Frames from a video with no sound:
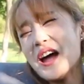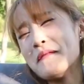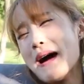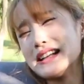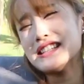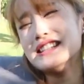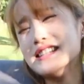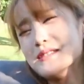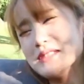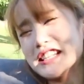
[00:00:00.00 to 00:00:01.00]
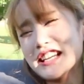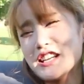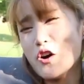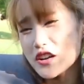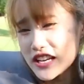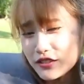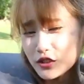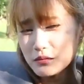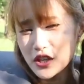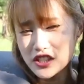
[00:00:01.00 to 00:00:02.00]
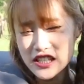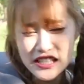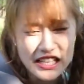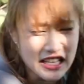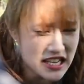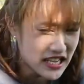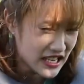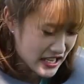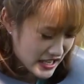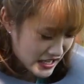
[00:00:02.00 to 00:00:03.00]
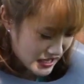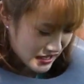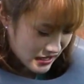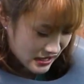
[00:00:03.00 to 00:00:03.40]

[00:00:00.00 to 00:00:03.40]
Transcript: 你把你的好吃的东西都藏在这里喽？